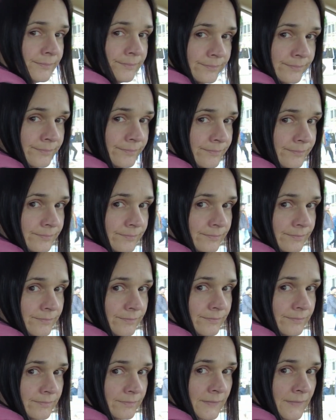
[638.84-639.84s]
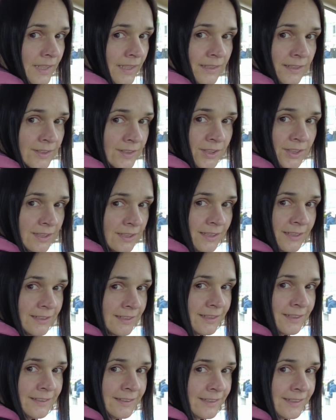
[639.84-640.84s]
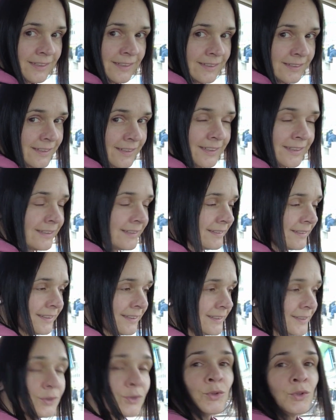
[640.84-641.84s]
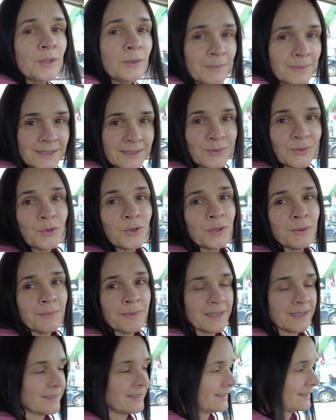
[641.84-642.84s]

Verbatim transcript: No, no. Nie, jeszcze nie, no, nie, no, nie, nie, no, no. Studzimy. Chłodzimy,